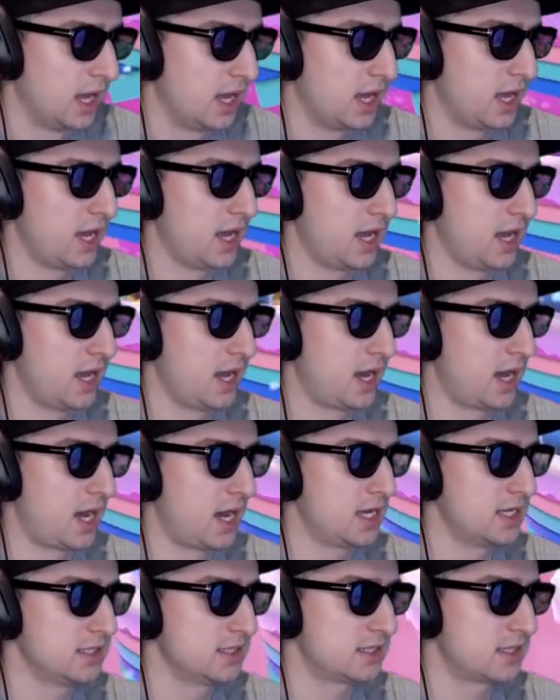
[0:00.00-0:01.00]
えー、
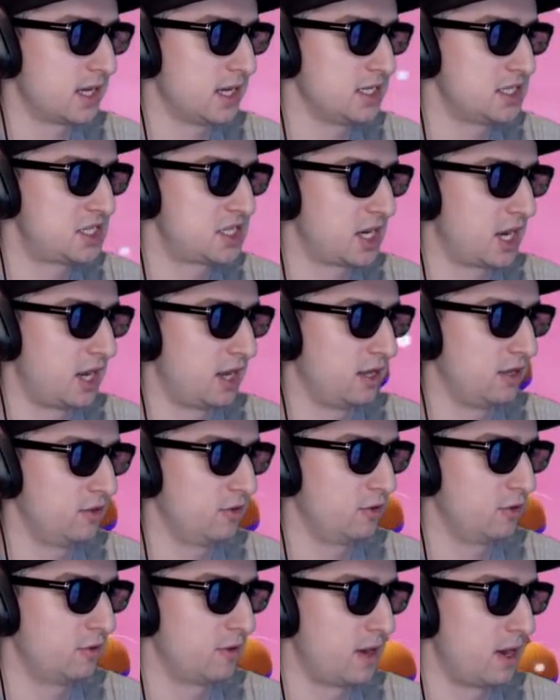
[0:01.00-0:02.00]
犯罪者
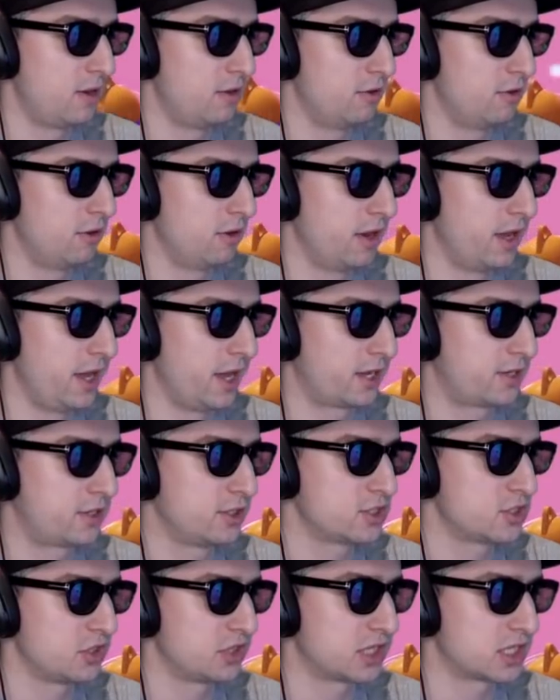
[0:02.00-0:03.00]
ノーワンを、えー、
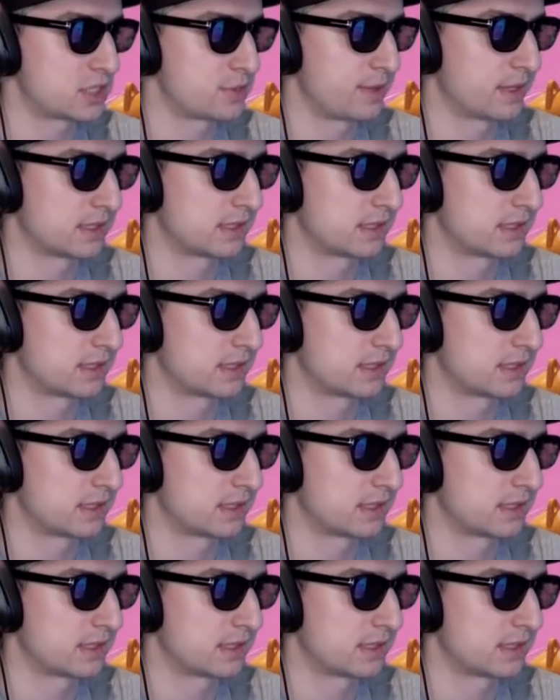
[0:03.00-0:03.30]
駆除いたしま